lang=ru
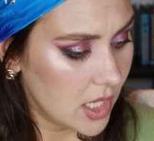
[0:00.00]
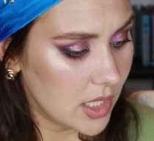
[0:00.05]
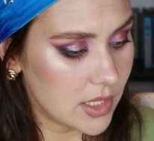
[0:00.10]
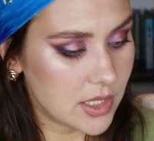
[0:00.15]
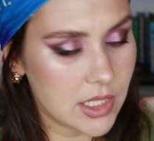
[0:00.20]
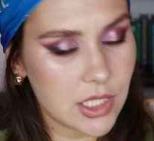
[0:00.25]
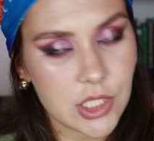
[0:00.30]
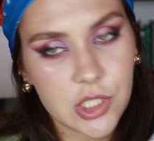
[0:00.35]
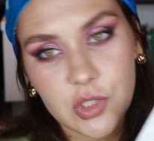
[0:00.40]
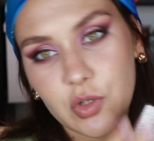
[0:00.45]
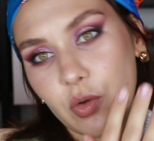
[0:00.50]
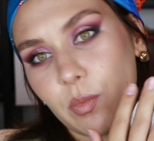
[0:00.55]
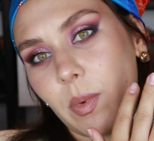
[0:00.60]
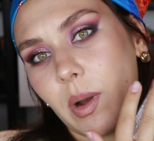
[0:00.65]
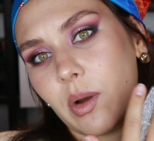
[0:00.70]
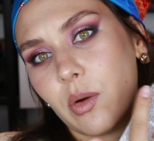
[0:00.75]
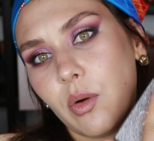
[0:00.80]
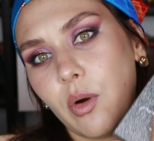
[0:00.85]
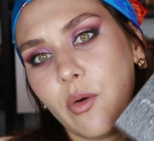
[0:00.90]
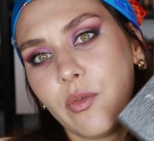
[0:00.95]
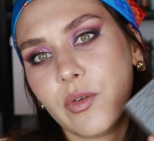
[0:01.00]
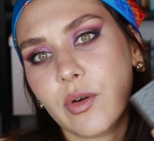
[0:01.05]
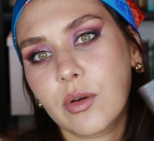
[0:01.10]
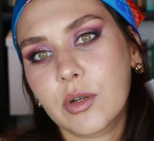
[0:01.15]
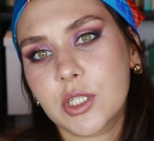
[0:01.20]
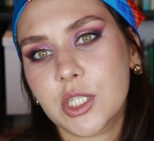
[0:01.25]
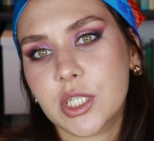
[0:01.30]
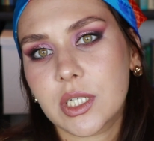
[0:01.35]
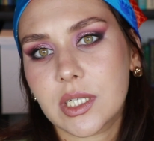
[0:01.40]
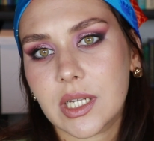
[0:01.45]
Здесь еще и упаковка
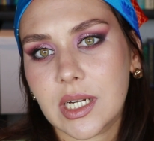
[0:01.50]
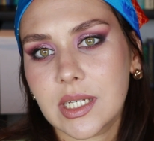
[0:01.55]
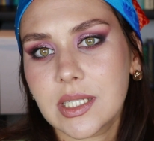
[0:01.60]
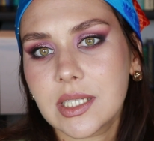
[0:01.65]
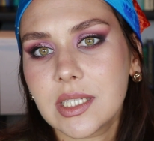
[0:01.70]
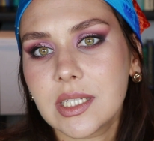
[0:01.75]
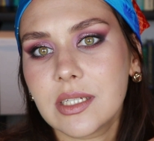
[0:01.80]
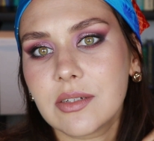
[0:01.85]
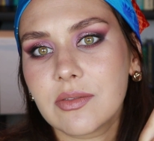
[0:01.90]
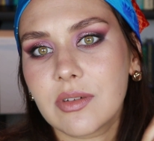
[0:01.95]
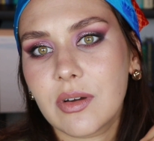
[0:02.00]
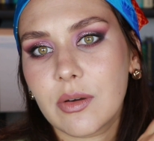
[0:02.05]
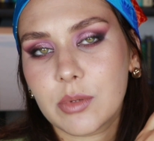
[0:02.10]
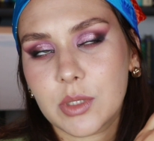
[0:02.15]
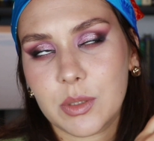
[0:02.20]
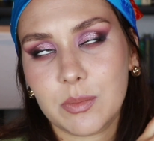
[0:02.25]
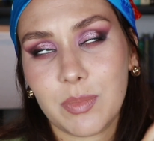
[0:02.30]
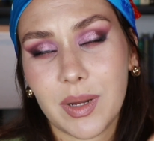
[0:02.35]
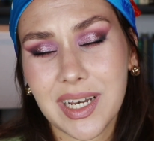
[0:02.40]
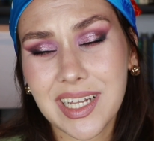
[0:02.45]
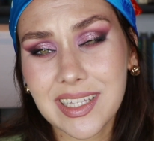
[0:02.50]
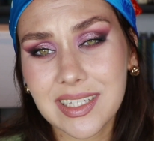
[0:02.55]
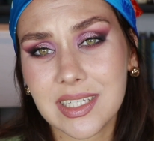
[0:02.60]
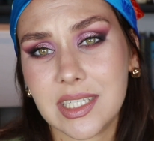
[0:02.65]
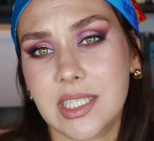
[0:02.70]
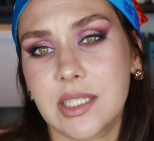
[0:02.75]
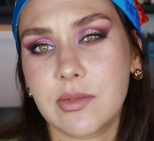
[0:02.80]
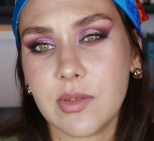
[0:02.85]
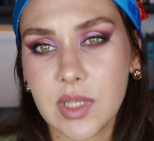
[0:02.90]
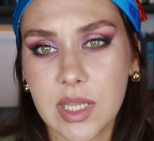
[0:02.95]
очень красивая. В общем, палетка
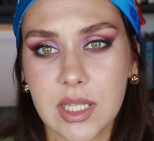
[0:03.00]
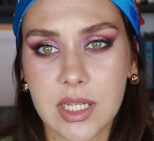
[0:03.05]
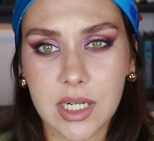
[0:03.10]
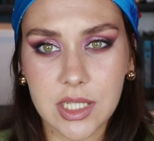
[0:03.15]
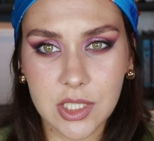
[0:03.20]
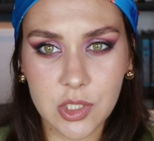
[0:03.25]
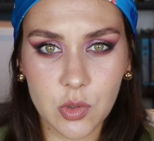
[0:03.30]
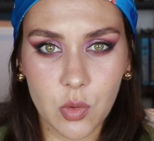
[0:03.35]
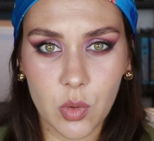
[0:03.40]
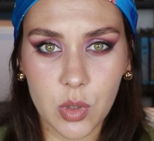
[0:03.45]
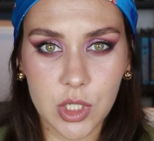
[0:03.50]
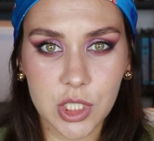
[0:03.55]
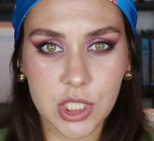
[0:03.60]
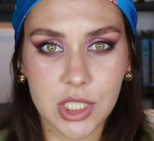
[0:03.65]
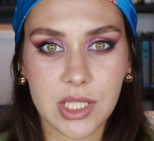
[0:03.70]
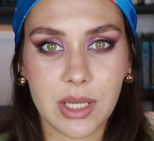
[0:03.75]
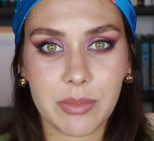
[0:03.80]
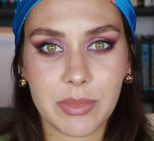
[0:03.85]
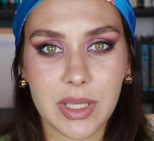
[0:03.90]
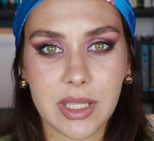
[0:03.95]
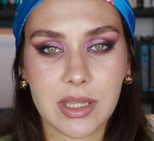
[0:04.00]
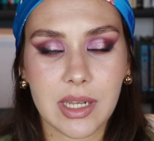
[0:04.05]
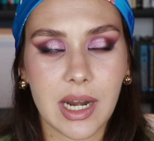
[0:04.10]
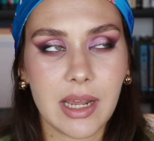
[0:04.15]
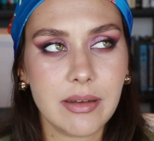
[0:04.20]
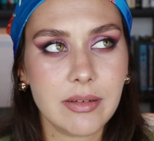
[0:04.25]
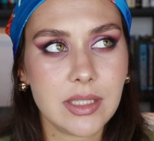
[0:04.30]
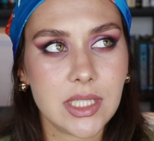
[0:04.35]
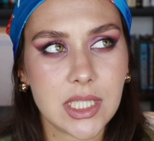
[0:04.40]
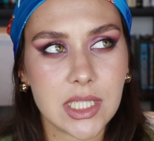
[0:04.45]
действительно роскошная. Мне
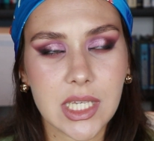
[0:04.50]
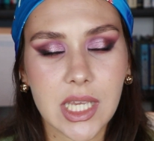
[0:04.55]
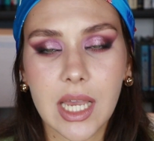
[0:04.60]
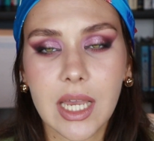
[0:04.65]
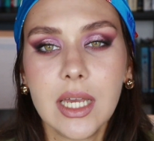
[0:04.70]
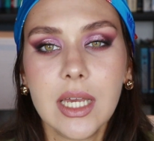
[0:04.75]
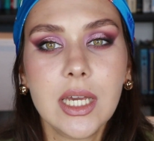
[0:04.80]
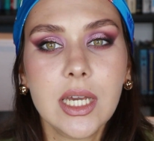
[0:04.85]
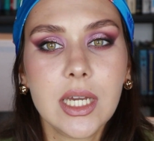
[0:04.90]
нравится. Я,